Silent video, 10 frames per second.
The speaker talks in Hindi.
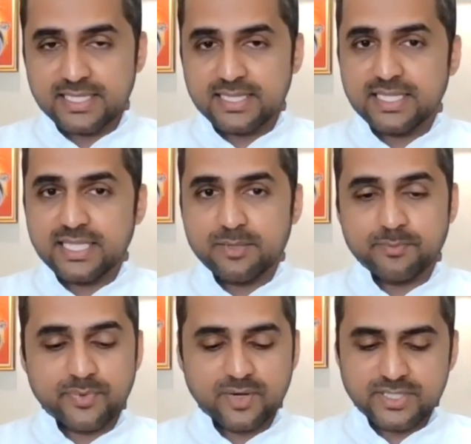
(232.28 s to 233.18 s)
कितनी
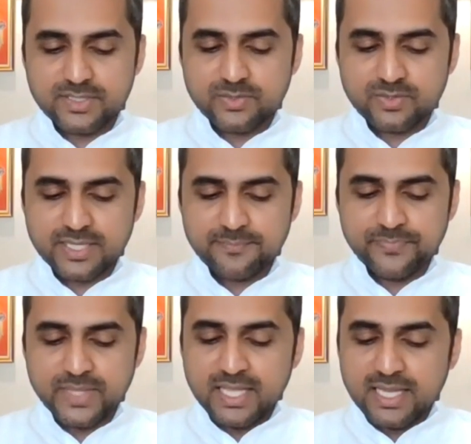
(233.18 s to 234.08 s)
इंपॉर्टेंट होगी
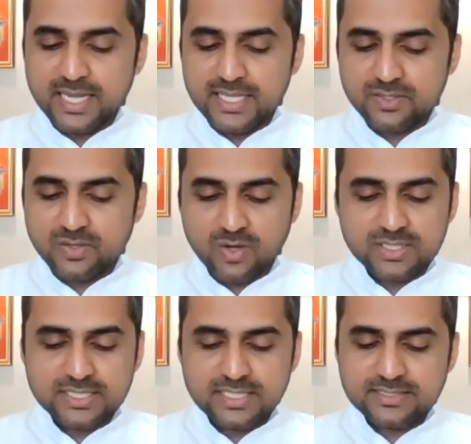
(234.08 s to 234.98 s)
लेकिन
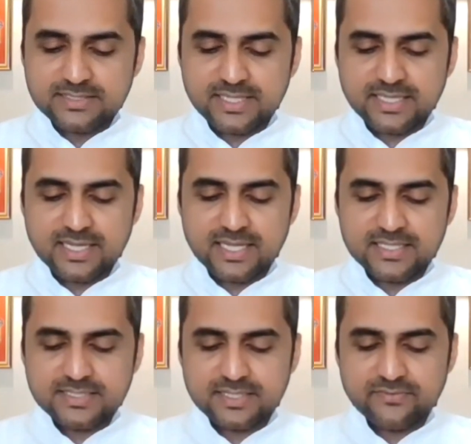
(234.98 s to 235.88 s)
कौन कर सकेगा
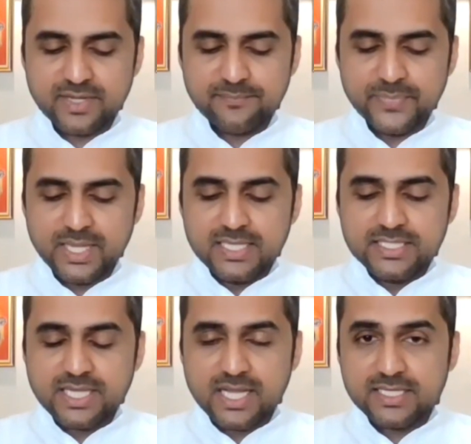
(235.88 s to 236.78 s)
ये सेवा
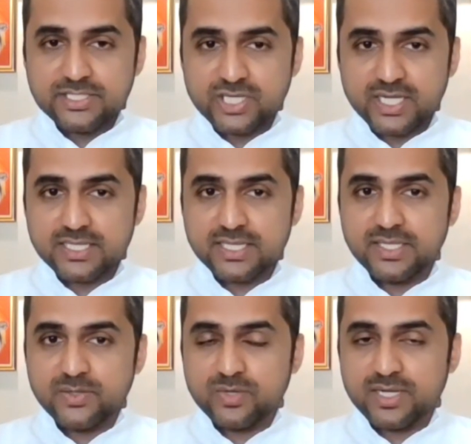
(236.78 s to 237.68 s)
अगर
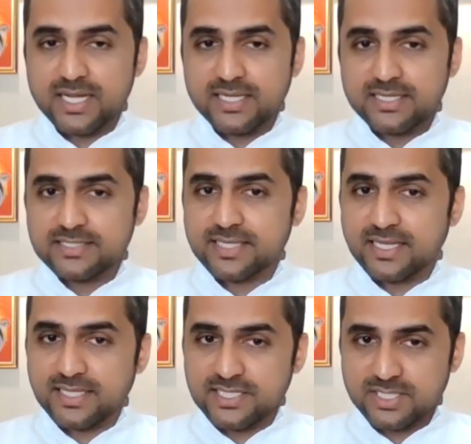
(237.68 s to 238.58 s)
शक्तियों का
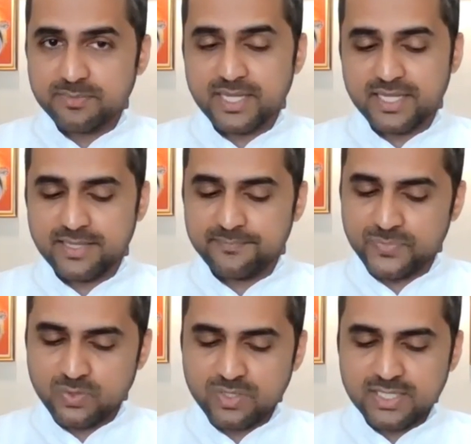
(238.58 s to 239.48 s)
खजाना जमा है
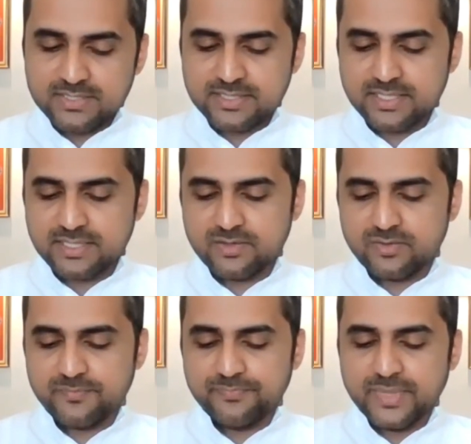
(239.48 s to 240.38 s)
तो कर सकते
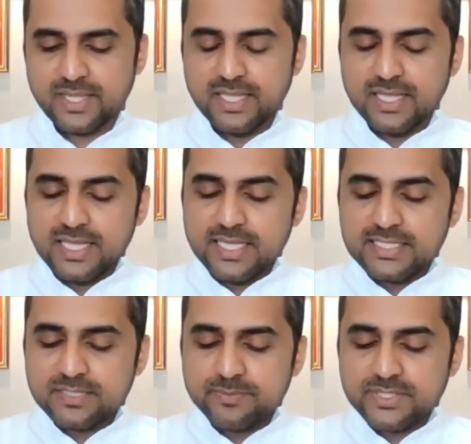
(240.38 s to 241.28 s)
हो
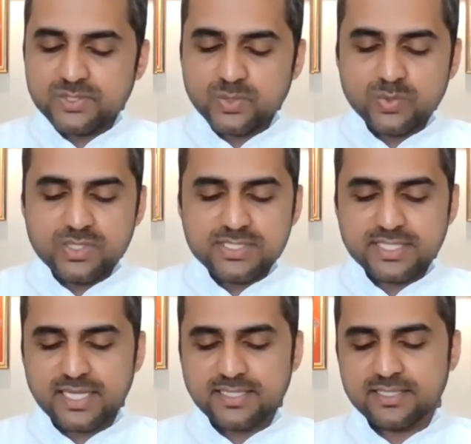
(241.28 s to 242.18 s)
इसमें स्थूल
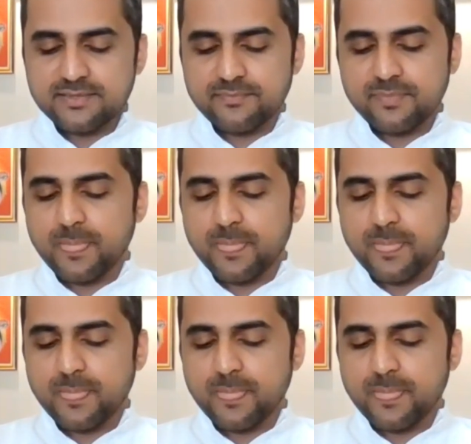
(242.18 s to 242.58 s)
साधन